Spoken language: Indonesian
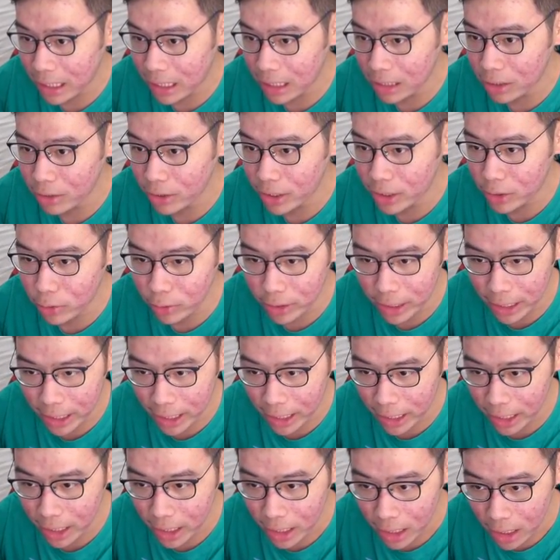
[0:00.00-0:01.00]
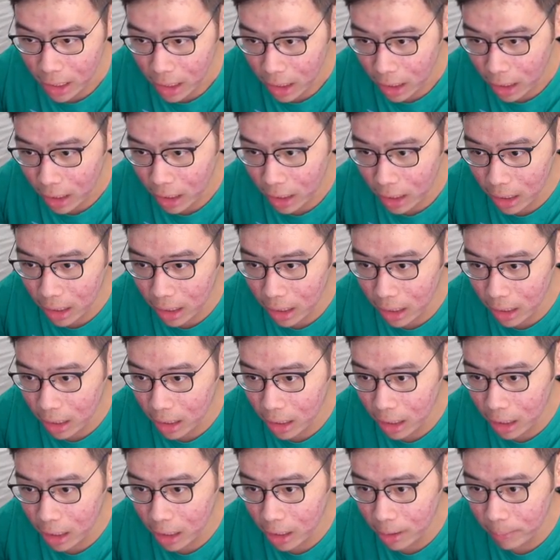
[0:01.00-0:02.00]
ya kalau gitu ya.
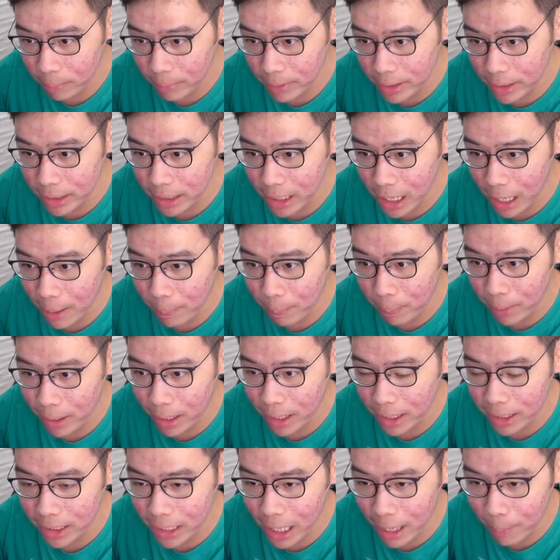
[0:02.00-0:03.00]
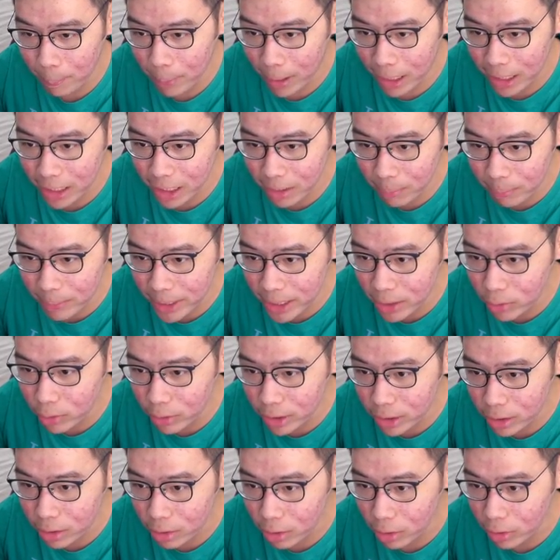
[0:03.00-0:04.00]
Um, ini apa? Ini apa? Kadang
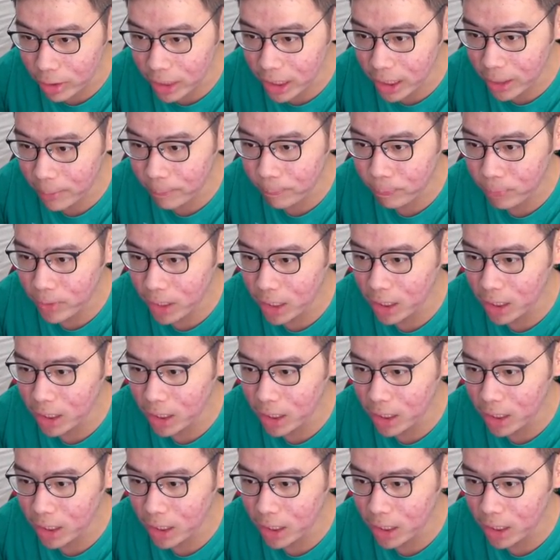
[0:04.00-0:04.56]
bingung gitu loh. Ini